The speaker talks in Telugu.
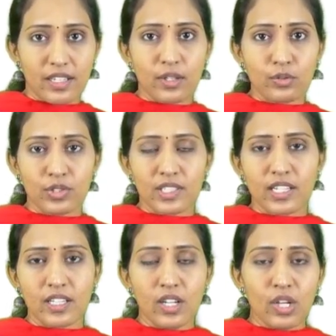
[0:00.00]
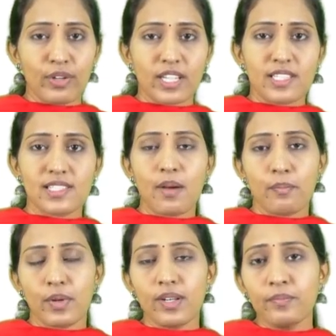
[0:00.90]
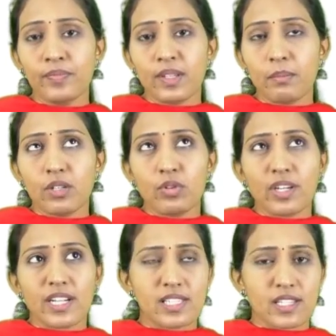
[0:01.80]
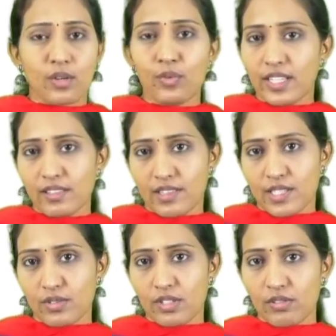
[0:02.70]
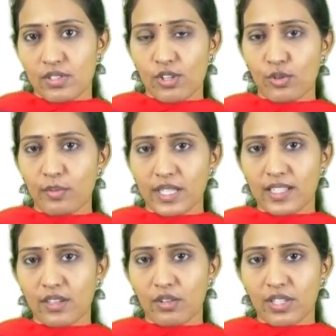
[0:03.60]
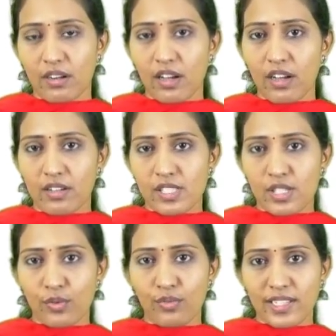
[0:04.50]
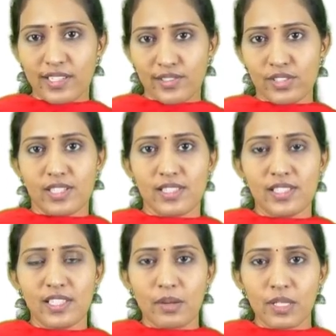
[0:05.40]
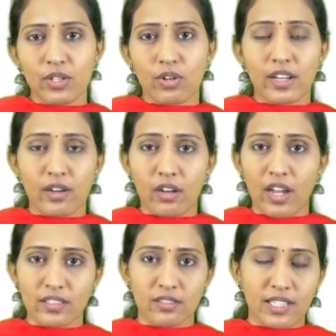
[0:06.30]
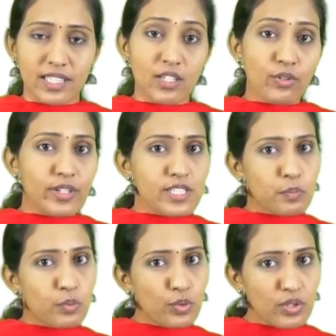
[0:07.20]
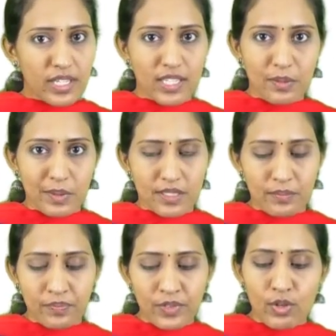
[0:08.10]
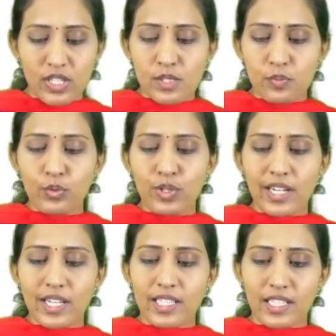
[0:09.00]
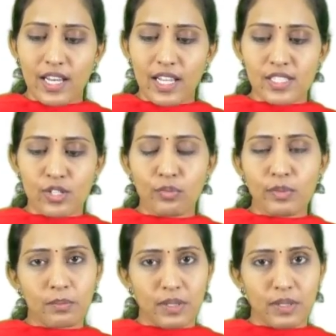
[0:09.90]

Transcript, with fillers: ఇదవుతుంది అని ఫర్ ఎగ్జాంపుల్ మనం ఒక స్టవ్ అనేది తీసుకున్నాం స్టవ్ మీద ఒక రా స్టవ్ వెలిగించేసి దాని మీద ఒక రాడ్ లేదంటే ఒక స్పూన్ అనేది పెడదాం ఒక స్పూన్ అనేది ఇట్లా స్టవ్ మీద